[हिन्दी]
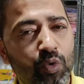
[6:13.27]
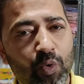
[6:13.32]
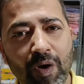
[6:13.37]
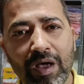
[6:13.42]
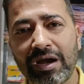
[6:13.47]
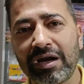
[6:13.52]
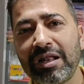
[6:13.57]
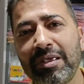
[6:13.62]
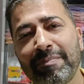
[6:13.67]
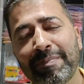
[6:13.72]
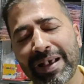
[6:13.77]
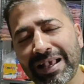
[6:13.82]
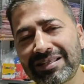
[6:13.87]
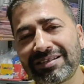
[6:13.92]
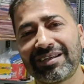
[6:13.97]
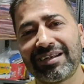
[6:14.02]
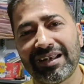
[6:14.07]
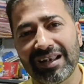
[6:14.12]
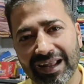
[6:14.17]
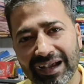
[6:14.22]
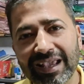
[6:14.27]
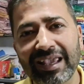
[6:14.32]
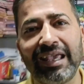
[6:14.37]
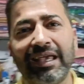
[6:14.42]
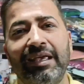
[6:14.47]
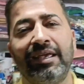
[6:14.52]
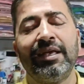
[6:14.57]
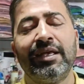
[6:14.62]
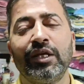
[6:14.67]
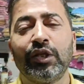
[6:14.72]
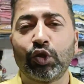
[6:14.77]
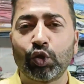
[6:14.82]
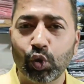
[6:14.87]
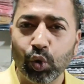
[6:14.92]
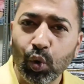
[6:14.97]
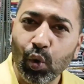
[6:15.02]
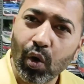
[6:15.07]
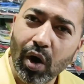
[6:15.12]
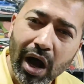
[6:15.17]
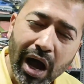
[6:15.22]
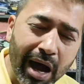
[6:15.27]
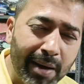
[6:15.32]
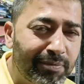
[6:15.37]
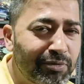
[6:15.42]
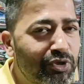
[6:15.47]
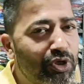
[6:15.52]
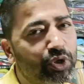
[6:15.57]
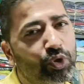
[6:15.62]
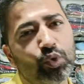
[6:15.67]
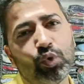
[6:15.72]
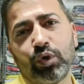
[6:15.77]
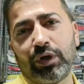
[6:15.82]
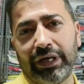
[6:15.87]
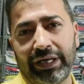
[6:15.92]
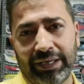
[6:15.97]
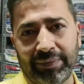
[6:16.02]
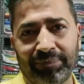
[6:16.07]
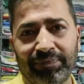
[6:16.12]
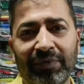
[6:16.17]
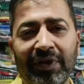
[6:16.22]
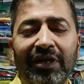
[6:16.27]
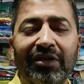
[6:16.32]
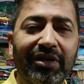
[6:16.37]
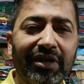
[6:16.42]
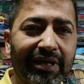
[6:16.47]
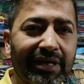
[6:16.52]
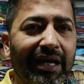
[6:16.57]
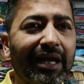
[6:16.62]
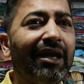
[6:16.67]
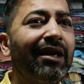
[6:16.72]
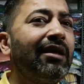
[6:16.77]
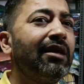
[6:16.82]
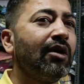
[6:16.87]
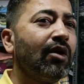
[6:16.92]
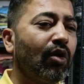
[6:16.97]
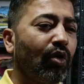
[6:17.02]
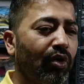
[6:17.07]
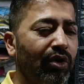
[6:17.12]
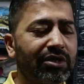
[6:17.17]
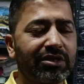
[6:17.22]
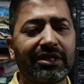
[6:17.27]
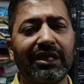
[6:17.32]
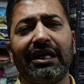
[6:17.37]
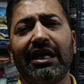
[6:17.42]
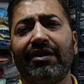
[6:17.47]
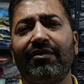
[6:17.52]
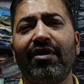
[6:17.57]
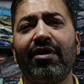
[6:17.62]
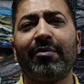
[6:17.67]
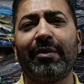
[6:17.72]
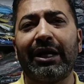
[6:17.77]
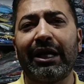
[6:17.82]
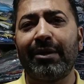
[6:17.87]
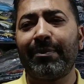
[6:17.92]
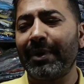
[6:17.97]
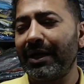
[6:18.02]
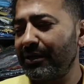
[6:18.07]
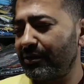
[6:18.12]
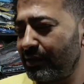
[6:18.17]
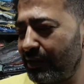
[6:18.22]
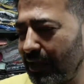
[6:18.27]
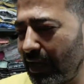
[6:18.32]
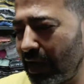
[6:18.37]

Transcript: क्वालिटी बेस्ट लगे तो आप जरूर लें ठीक है और इसके अलावा हमारे पास